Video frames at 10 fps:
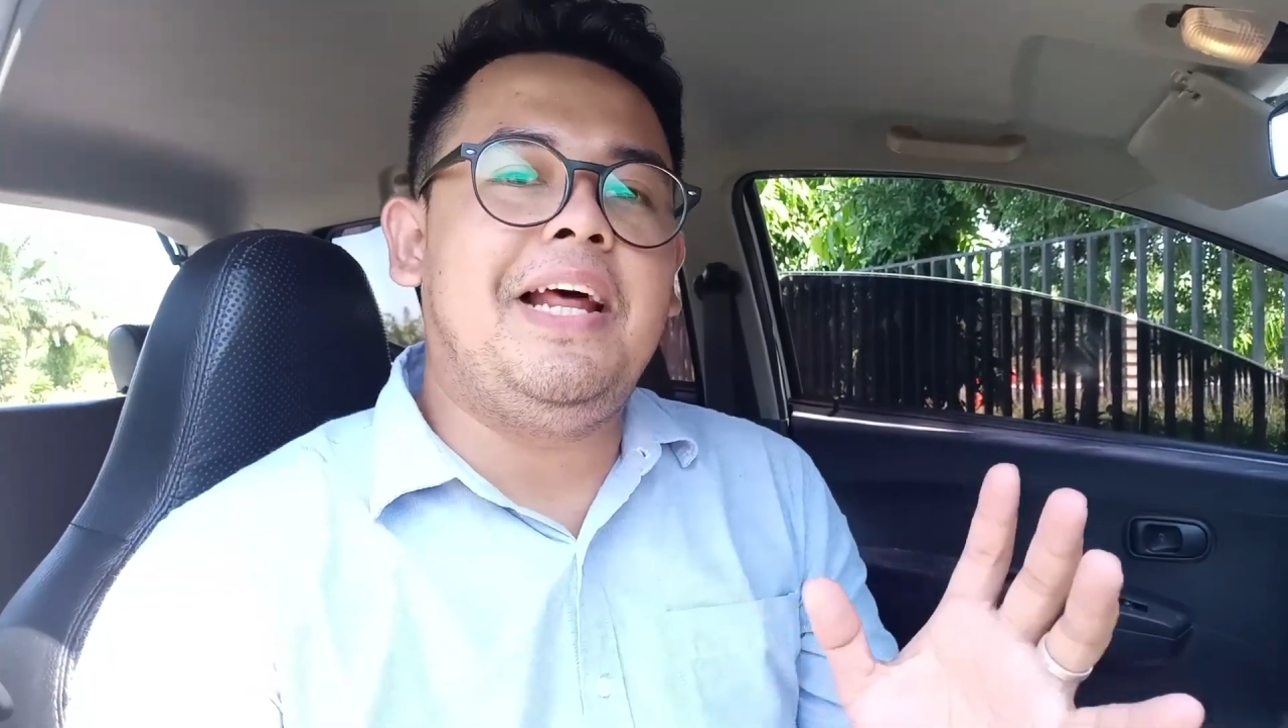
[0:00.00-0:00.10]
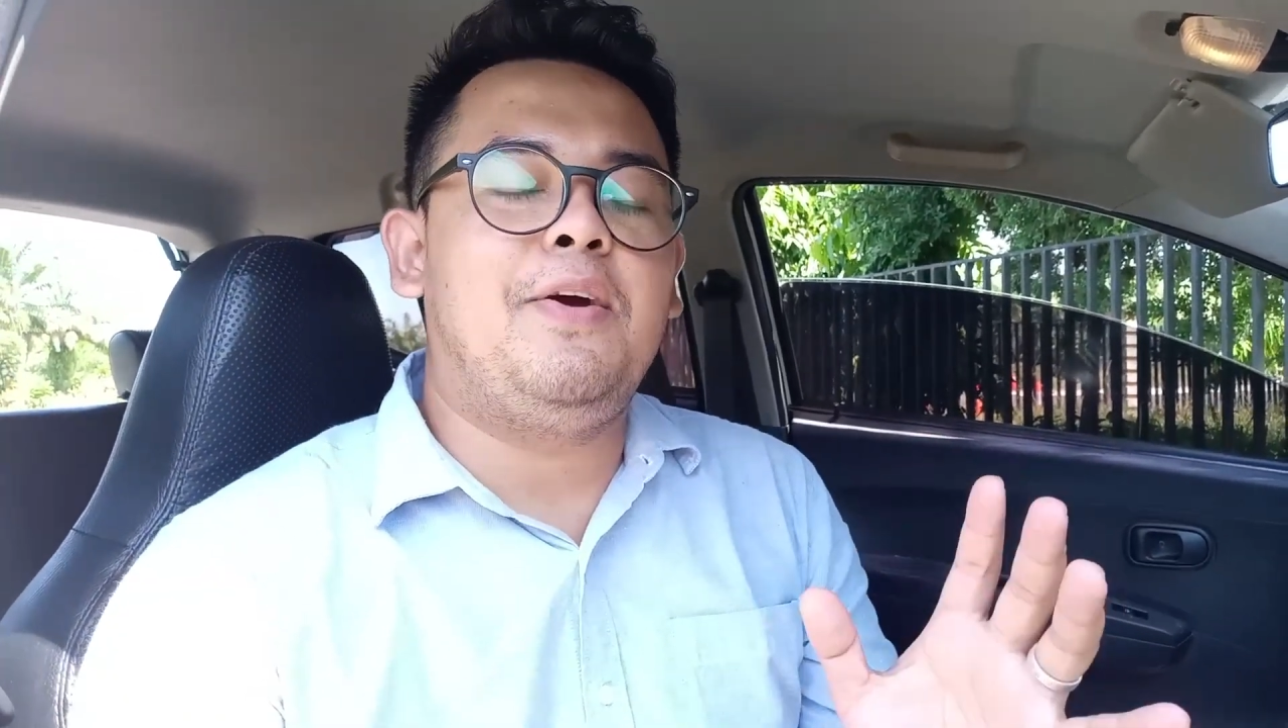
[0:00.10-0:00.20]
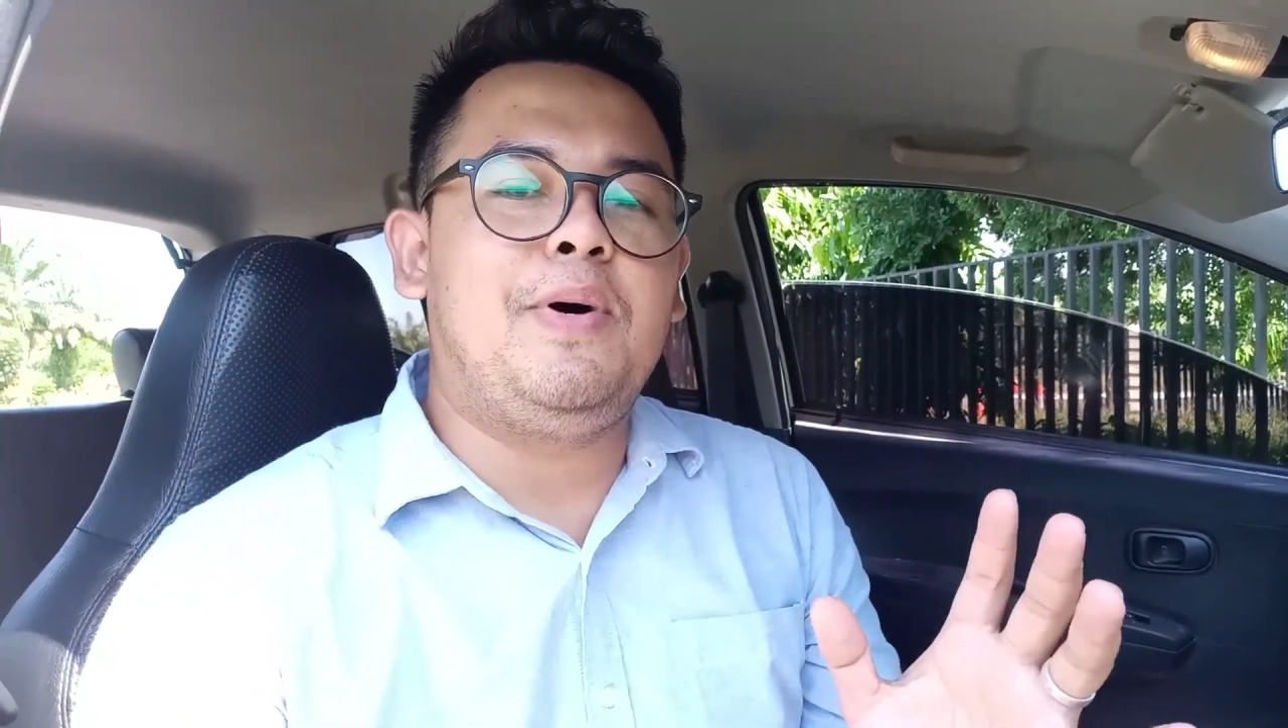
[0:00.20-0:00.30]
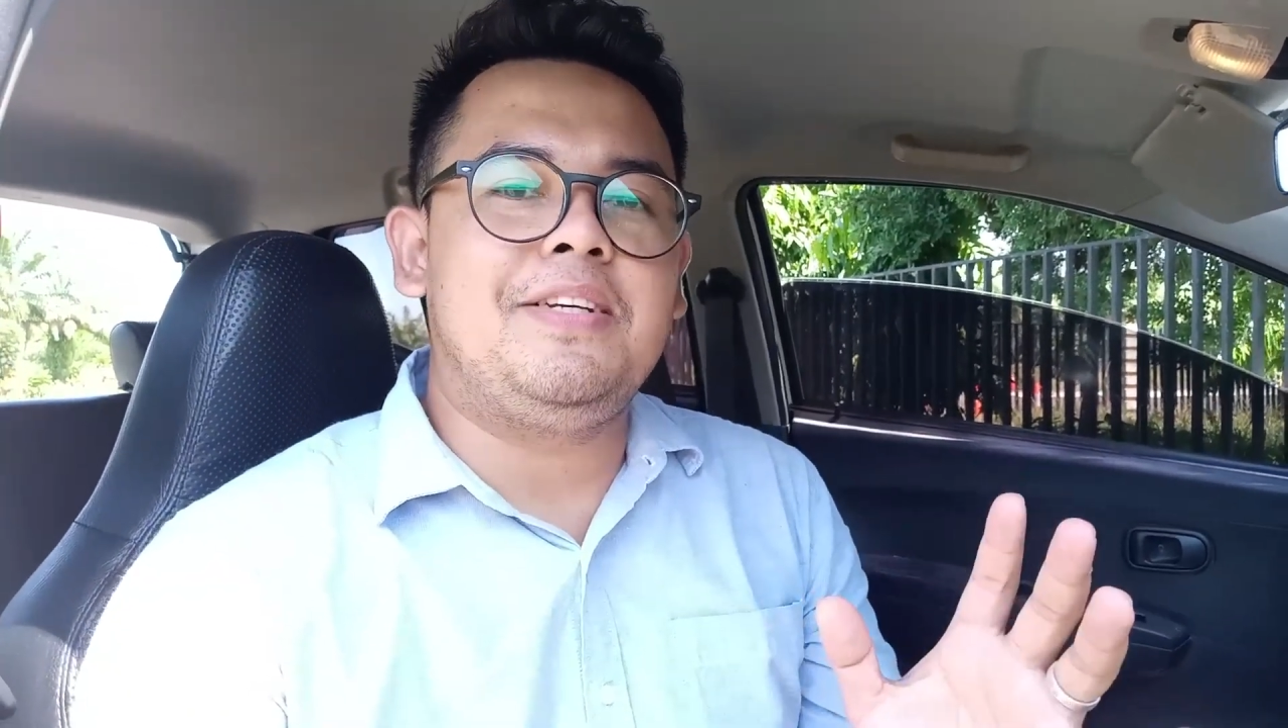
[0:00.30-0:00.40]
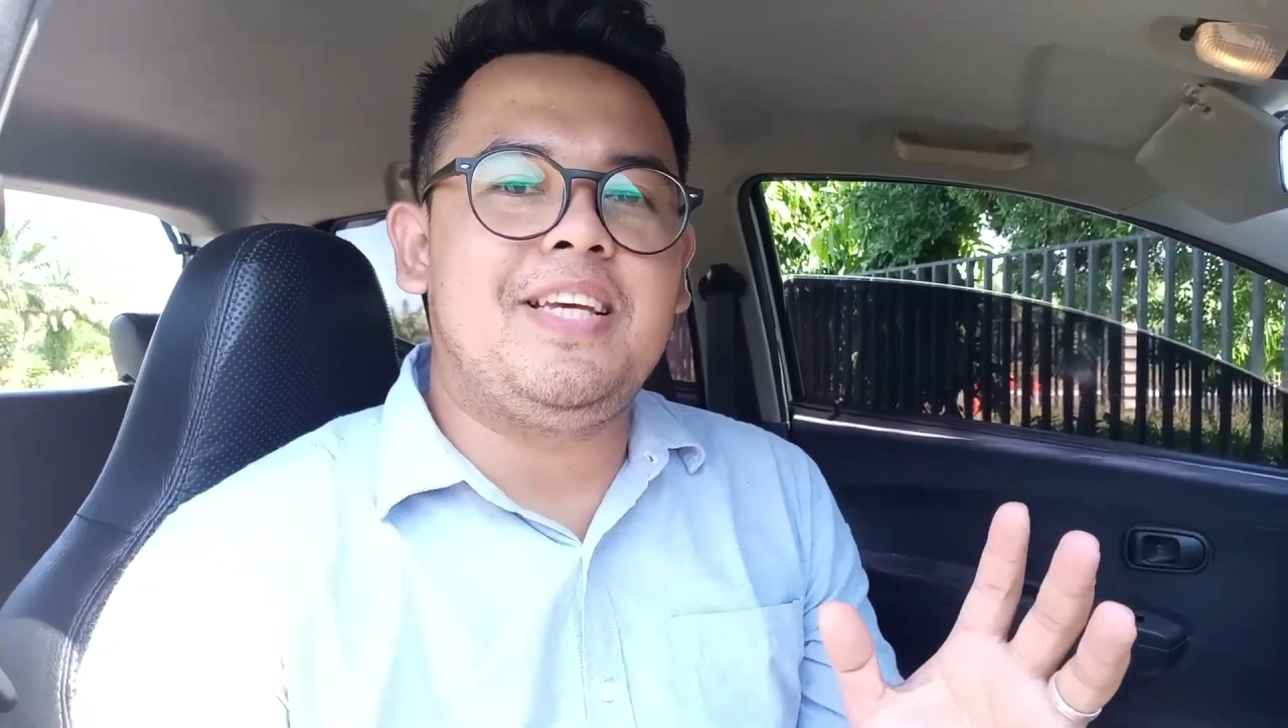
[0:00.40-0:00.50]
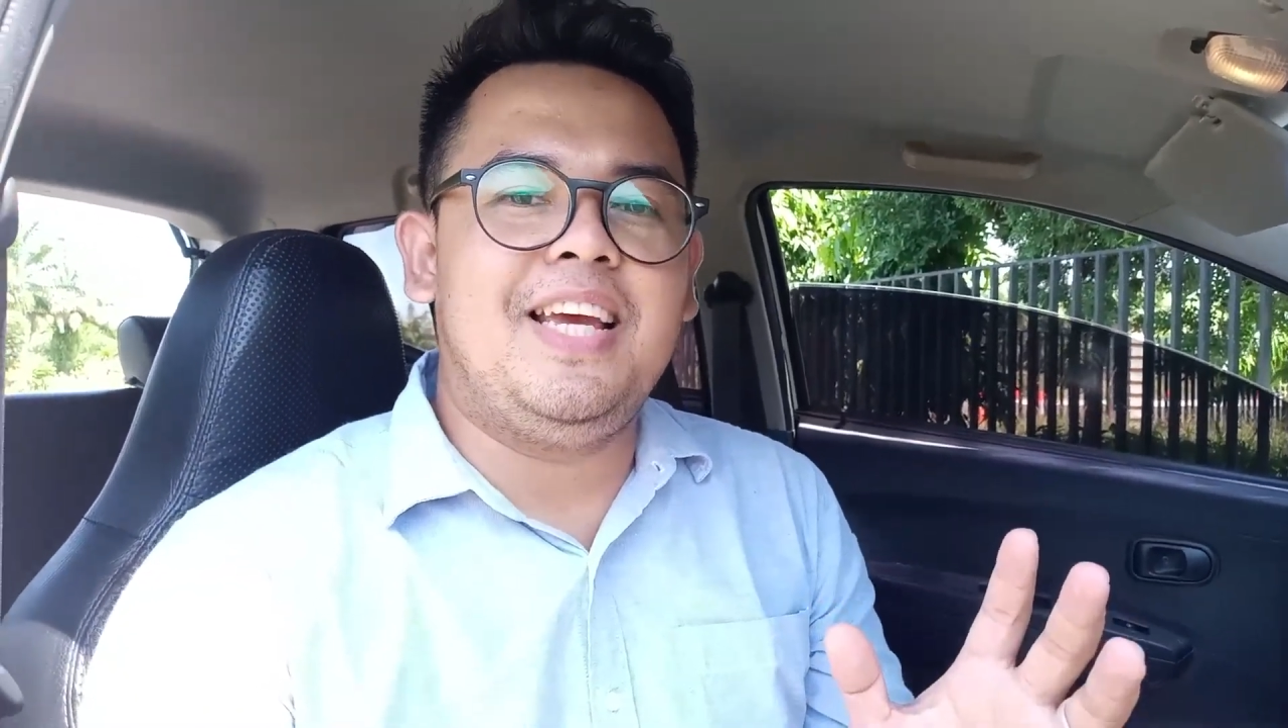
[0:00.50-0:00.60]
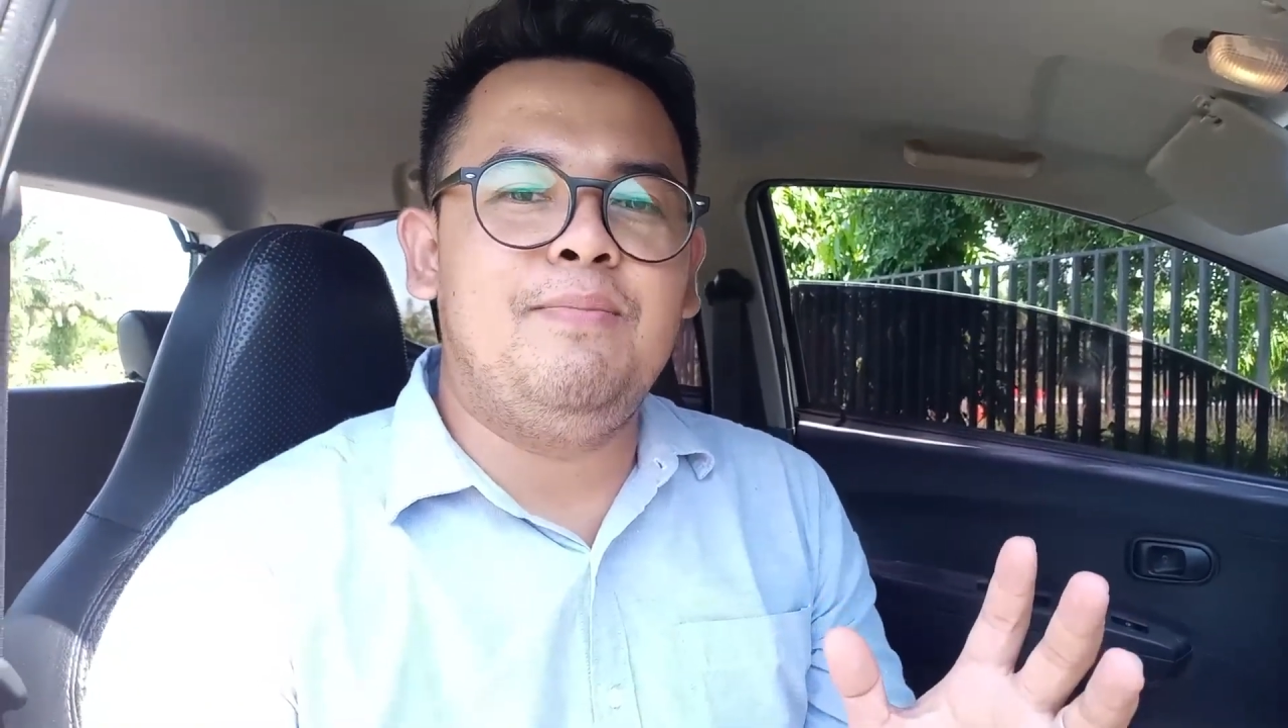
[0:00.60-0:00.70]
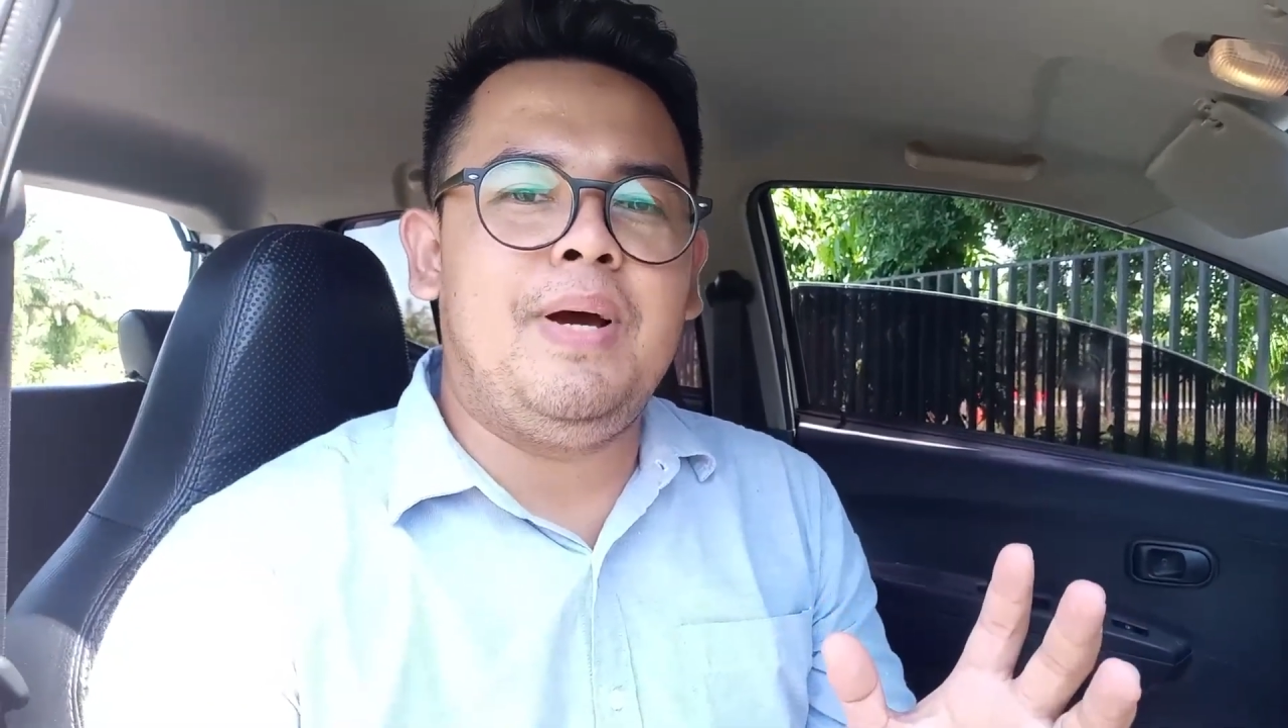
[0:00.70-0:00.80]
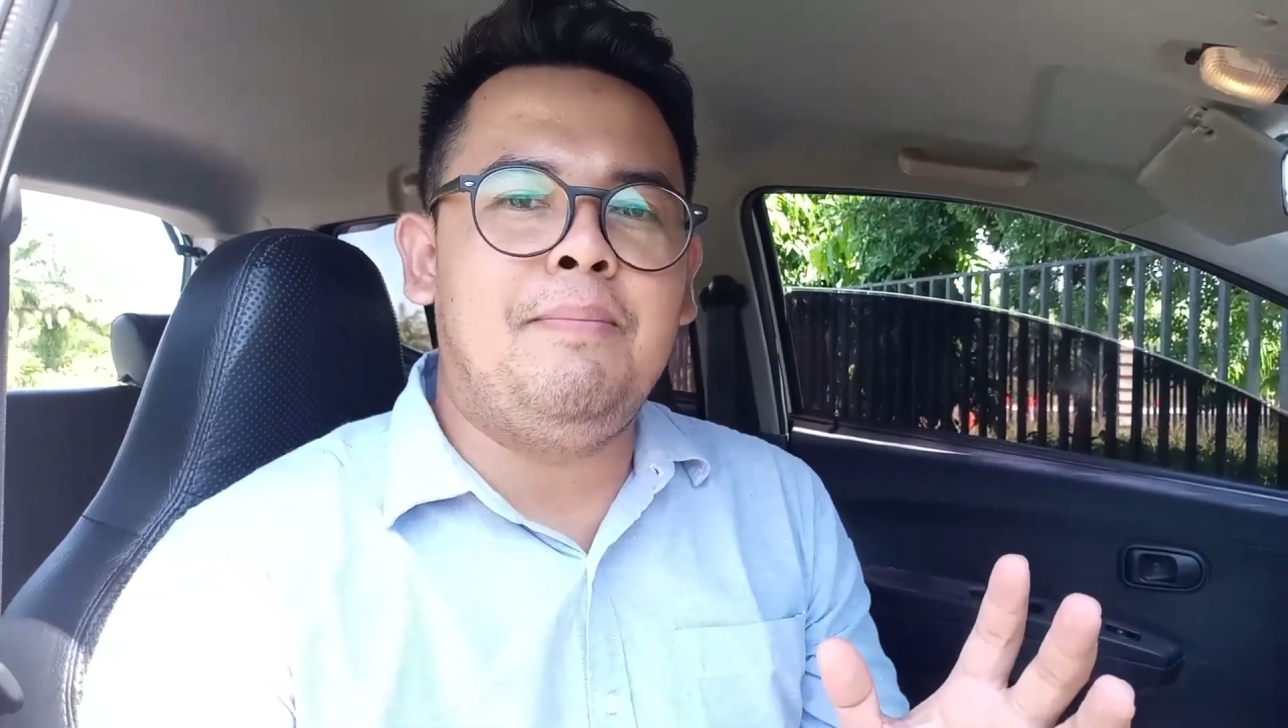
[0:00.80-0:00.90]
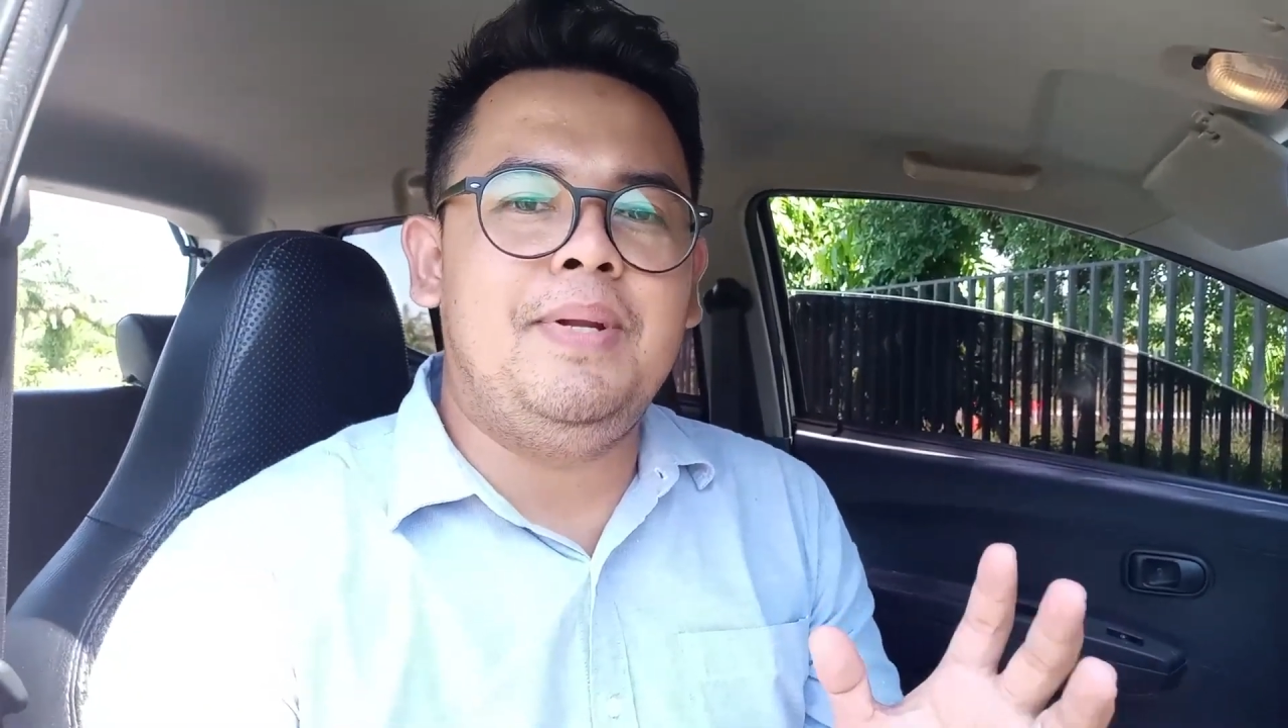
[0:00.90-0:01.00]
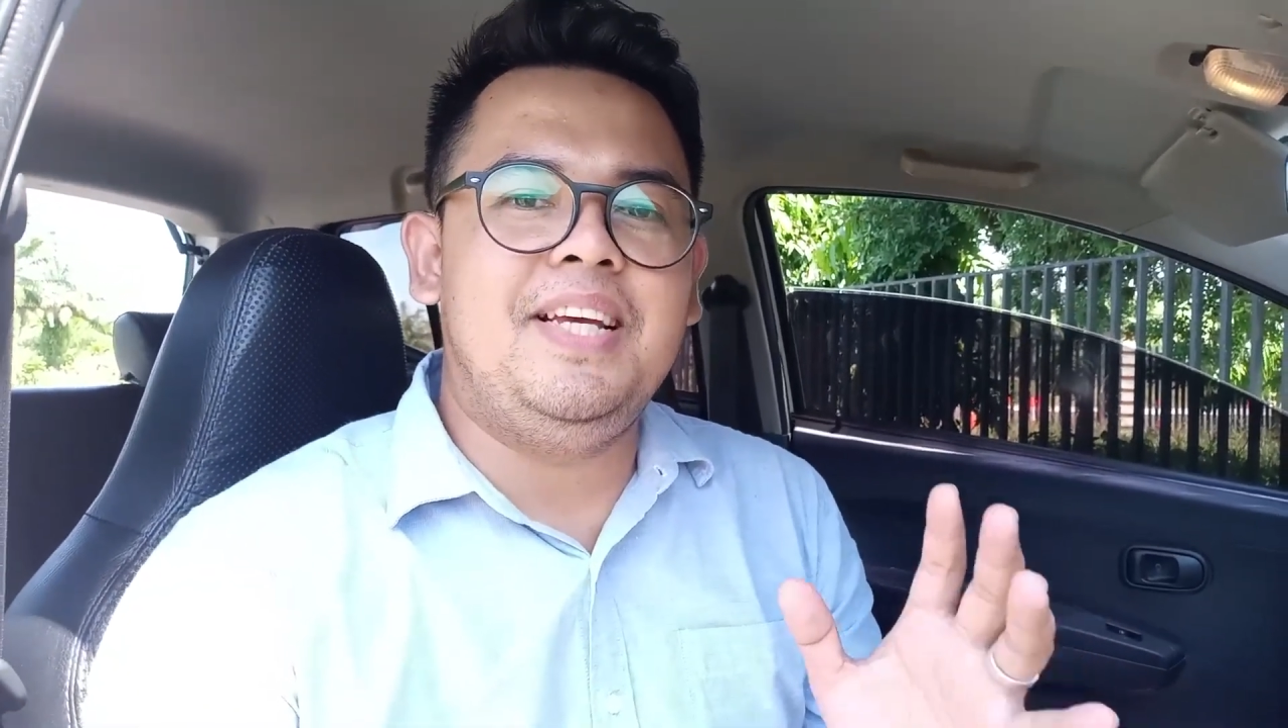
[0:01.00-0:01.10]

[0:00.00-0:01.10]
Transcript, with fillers: lagi bareng saya Imam